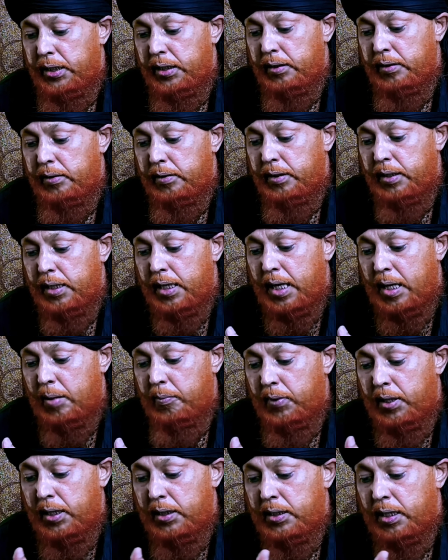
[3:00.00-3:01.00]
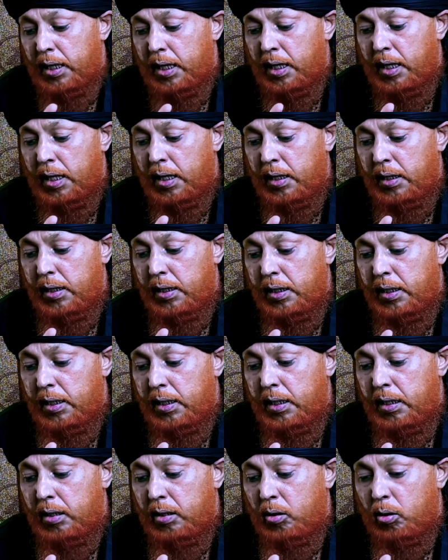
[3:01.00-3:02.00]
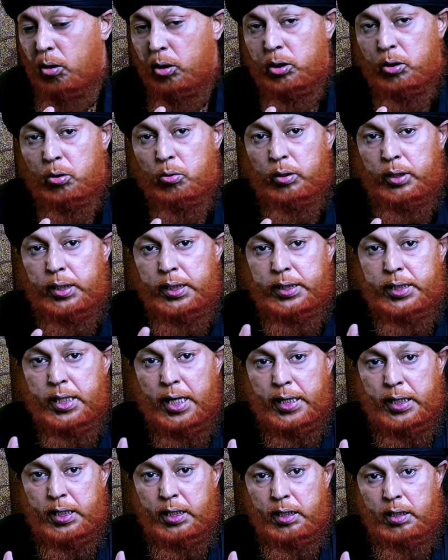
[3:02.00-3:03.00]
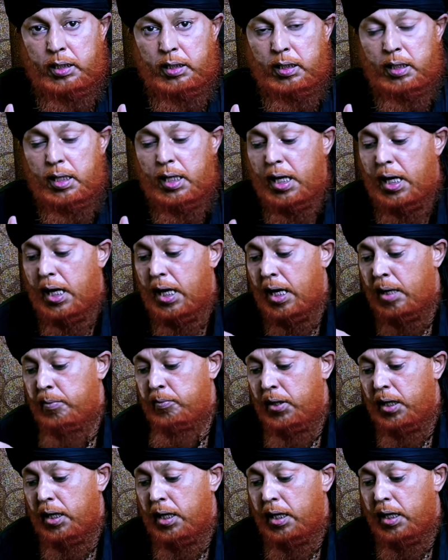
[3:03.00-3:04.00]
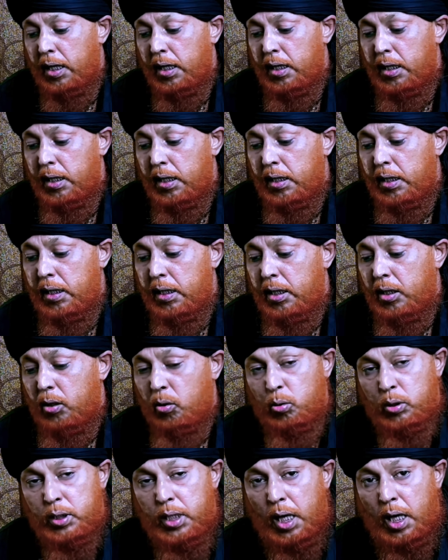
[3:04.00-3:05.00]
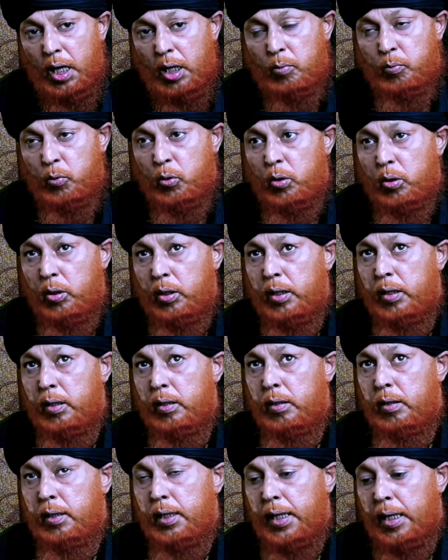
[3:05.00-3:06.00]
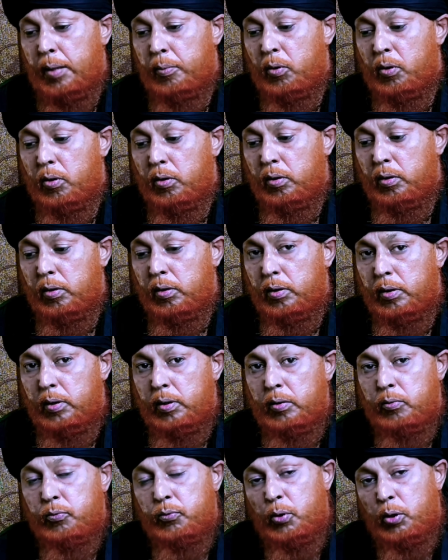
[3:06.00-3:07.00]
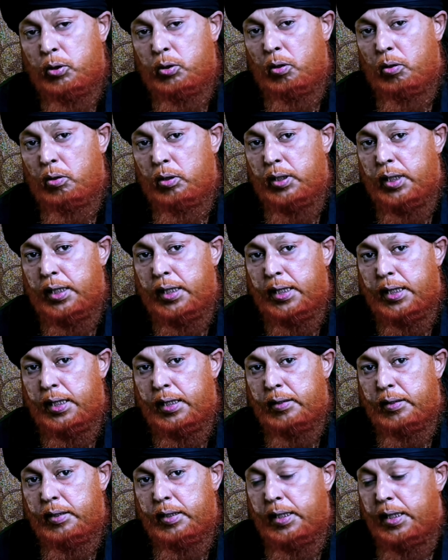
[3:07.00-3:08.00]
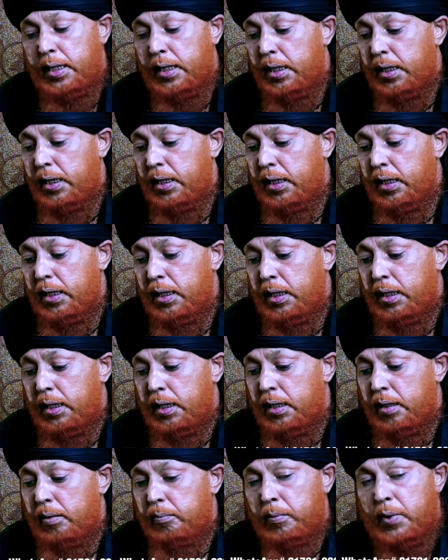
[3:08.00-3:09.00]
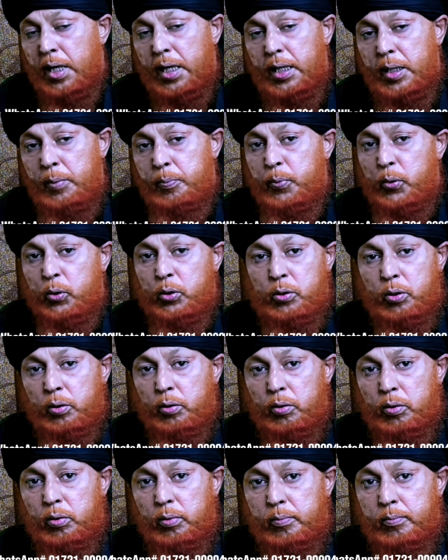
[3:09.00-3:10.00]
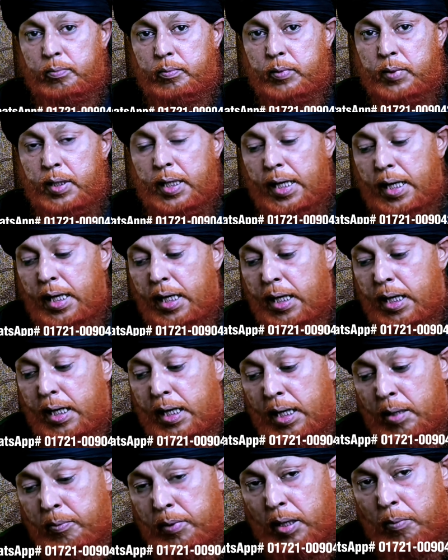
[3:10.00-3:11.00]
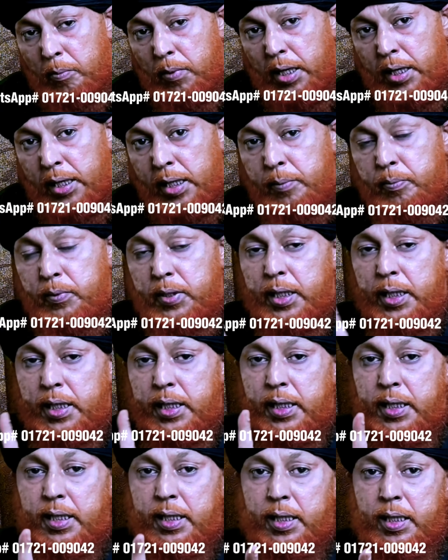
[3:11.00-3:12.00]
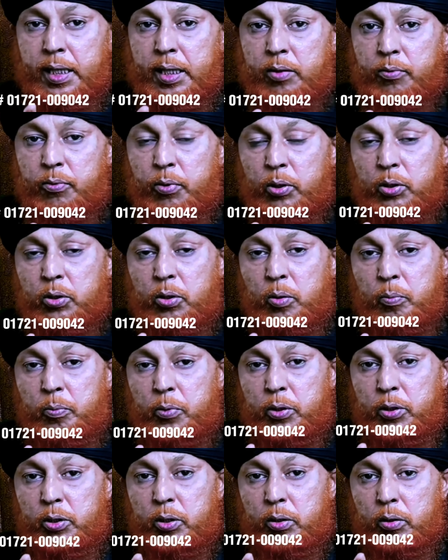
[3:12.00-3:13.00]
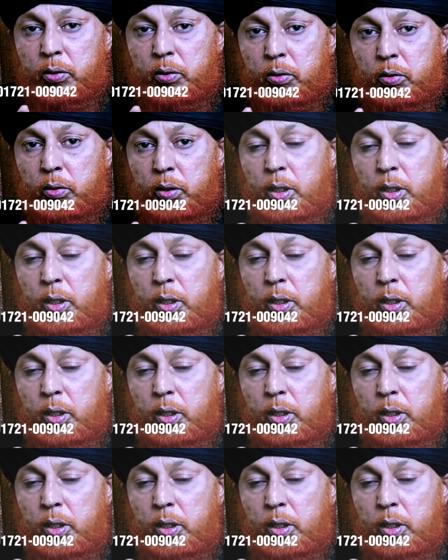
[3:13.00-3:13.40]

দিন আমরা যারা হজ করতে যাইনি আমরা রোজা রাখব এবং ফজর থেকে মাগরিব পর্যন্ত আবার মাগরিব থেকে ফজর পর্যন্ত